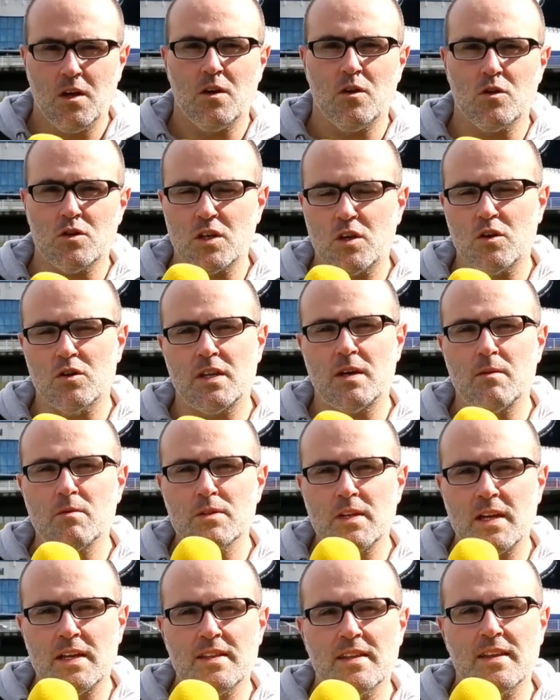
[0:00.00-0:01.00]
Nos encontramos
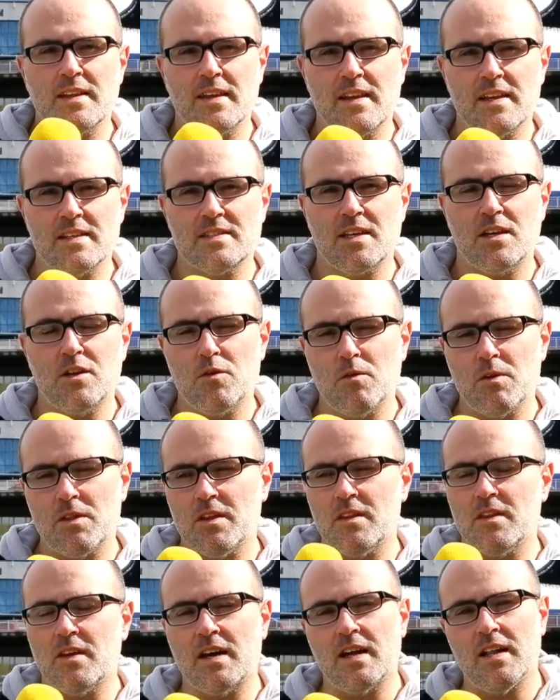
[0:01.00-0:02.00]
delante del Estadio
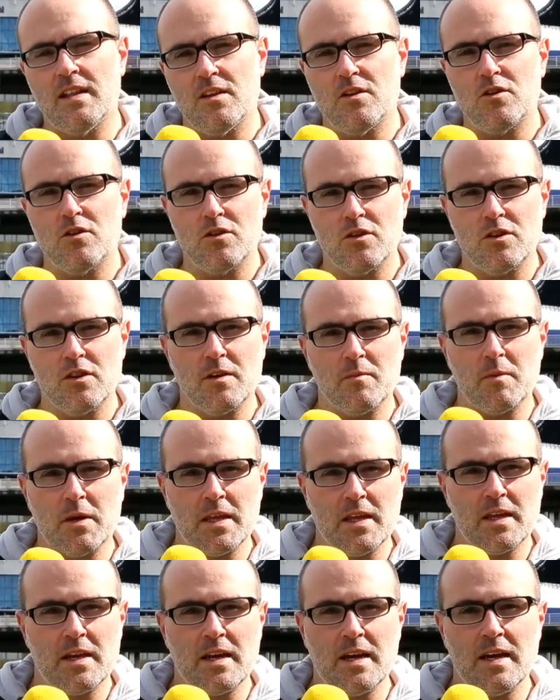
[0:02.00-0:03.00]
Vicente Calderón, donde
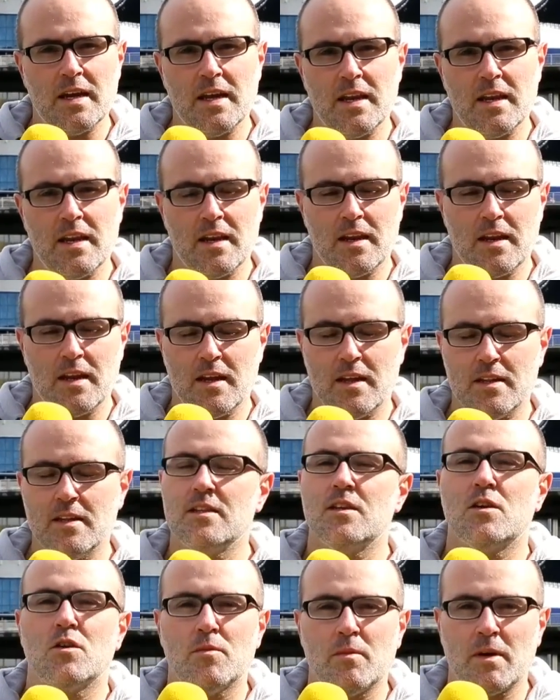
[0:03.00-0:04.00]
mañana el
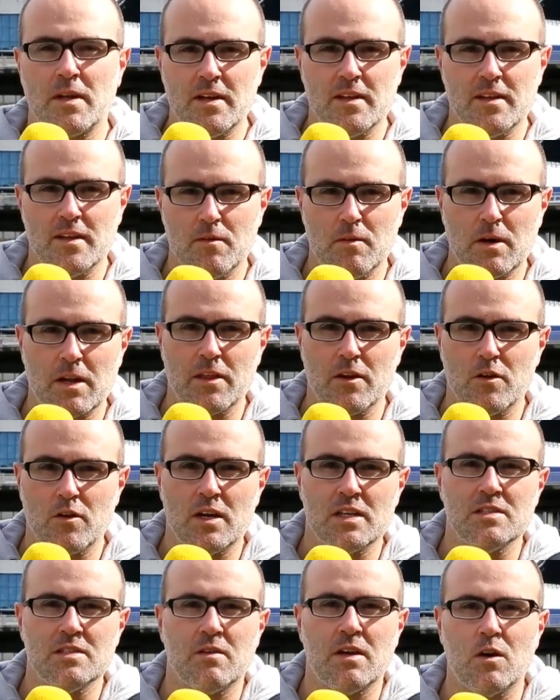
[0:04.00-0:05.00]
Atlético de Madrid y el
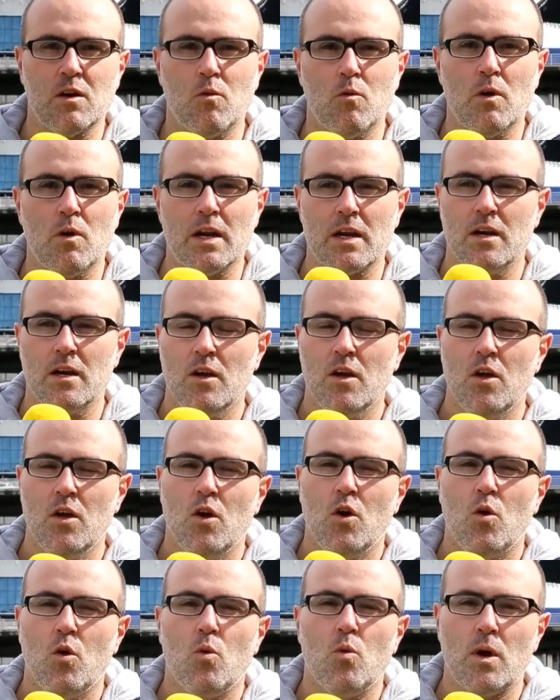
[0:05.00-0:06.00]
Barcelona se van a jugar
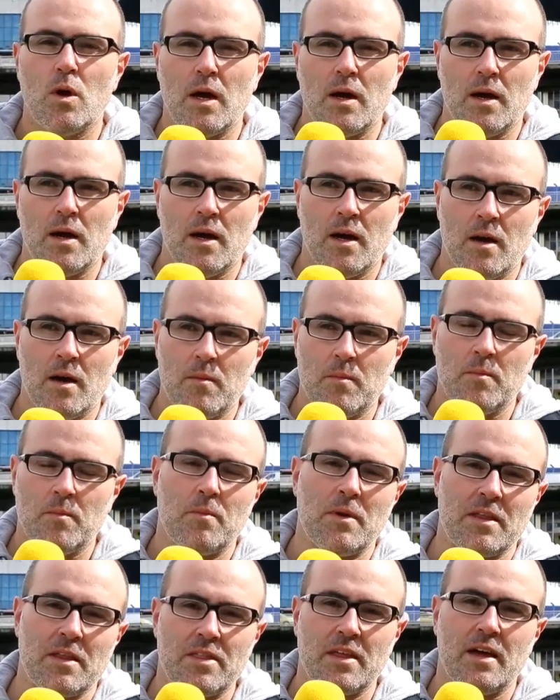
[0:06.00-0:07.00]
una
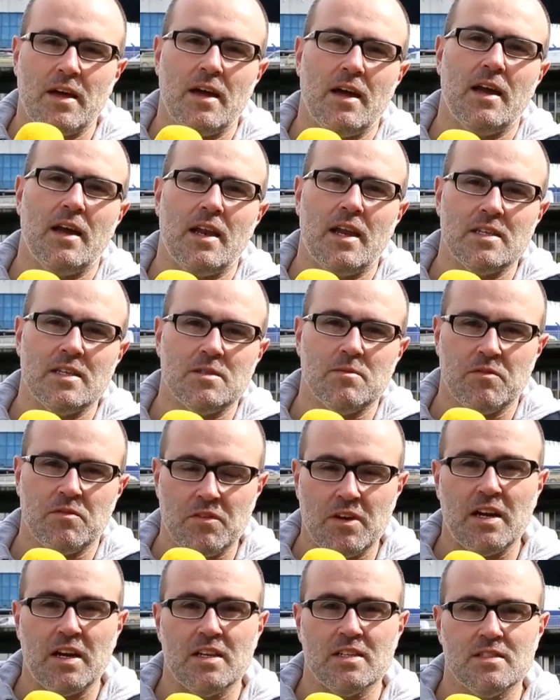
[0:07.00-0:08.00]
plaza en las
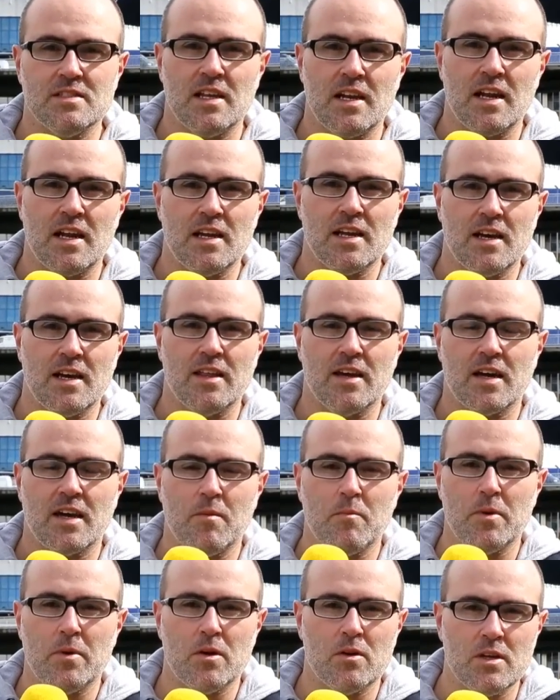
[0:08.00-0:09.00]
semifinales de la Liga de
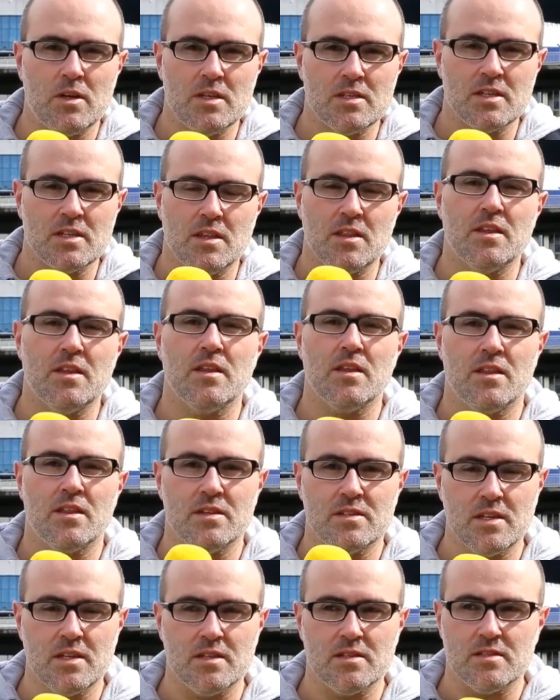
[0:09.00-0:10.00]
Campeones
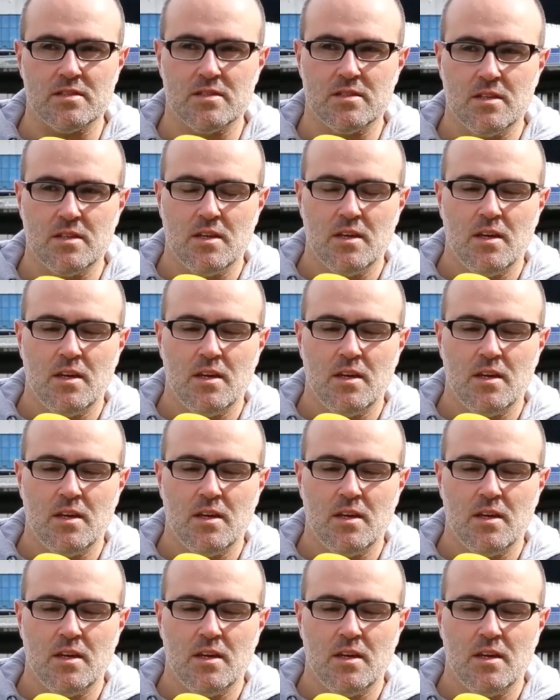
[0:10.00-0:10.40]
15-16.